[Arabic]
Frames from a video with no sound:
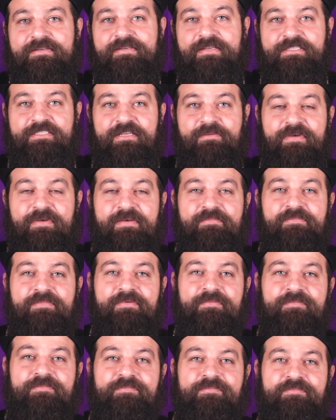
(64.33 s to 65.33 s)
كشباب
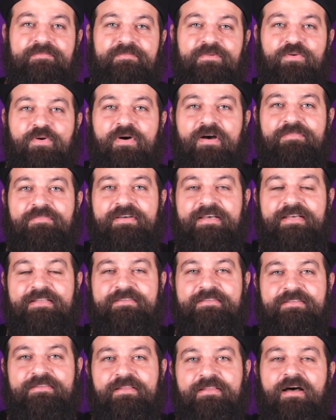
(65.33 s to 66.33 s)
بنقع في
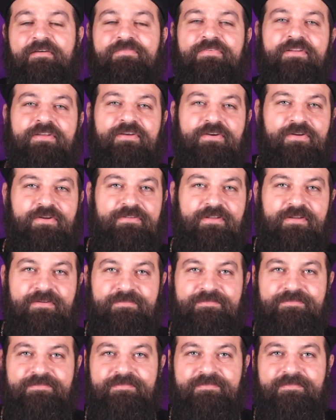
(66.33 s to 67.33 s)
حته ضعف الاراده
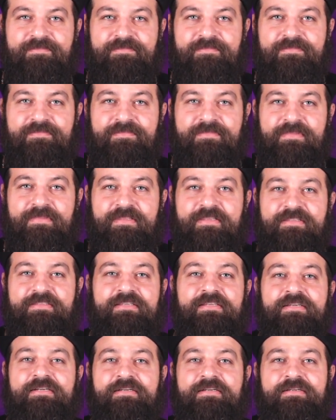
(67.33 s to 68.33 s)

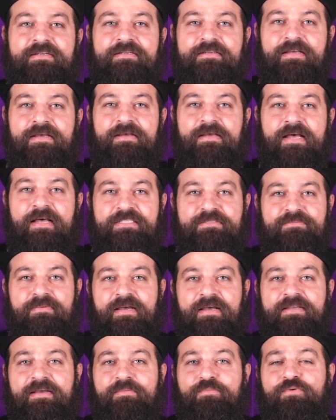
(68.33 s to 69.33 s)
كتير
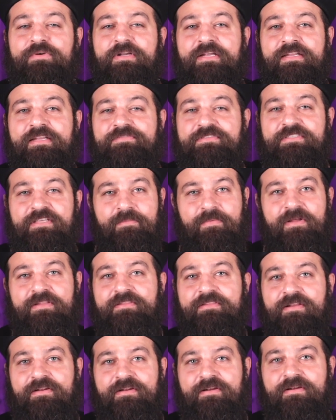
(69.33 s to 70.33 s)
اسمع يا ابونا نفسي
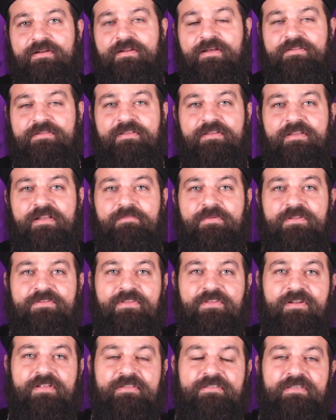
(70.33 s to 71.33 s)
ابطل الخطيه
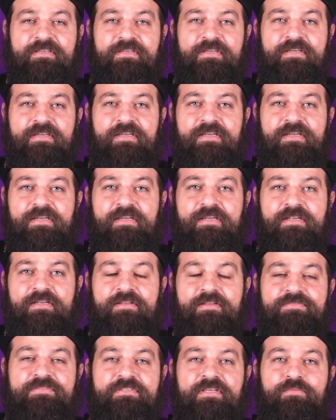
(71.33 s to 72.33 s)
البطاله دي
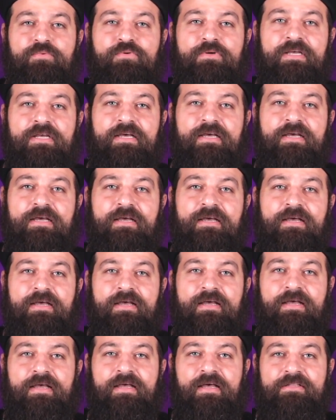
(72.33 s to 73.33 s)
نفسي يا ابونا
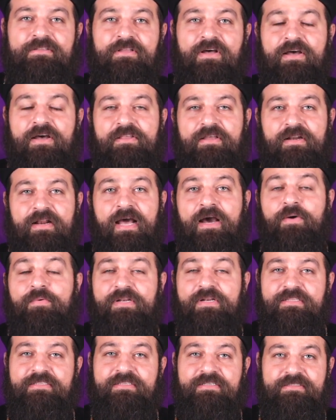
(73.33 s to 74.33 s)
آه، اتغير
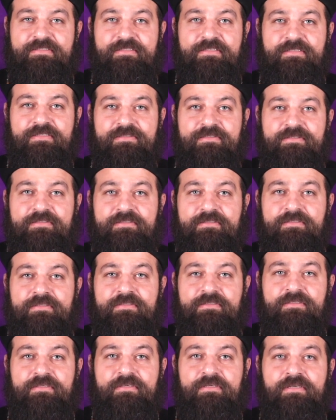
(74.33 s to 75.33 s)
حاولت كتير
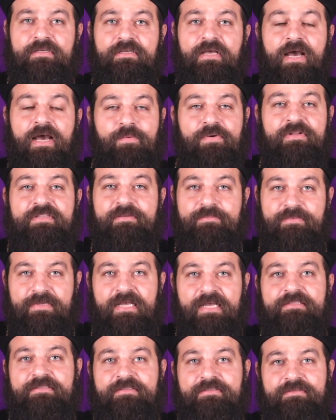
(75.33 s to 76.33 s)
حاولت
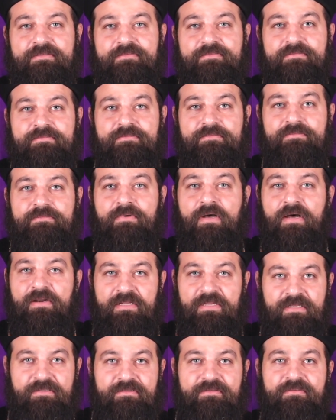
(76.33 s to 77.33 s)
بجد
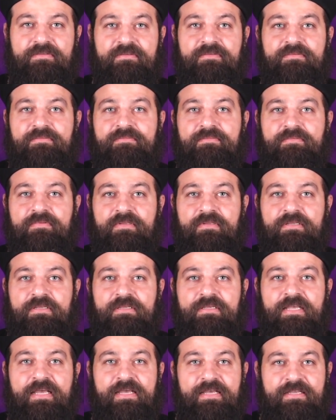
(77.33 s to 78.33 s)
قريت
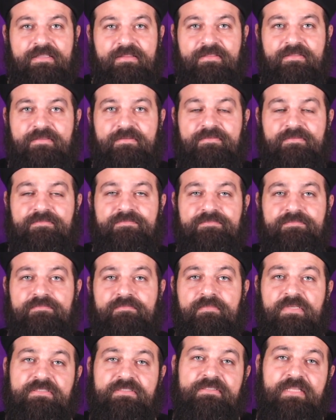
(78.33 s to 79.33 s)
آه، جهدت
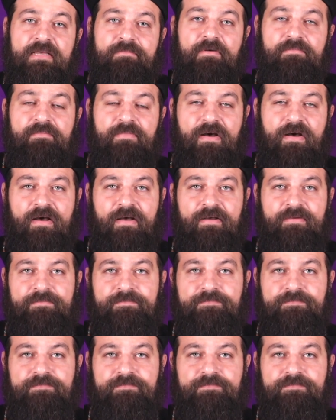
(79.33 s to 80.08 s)
بس دايما بقع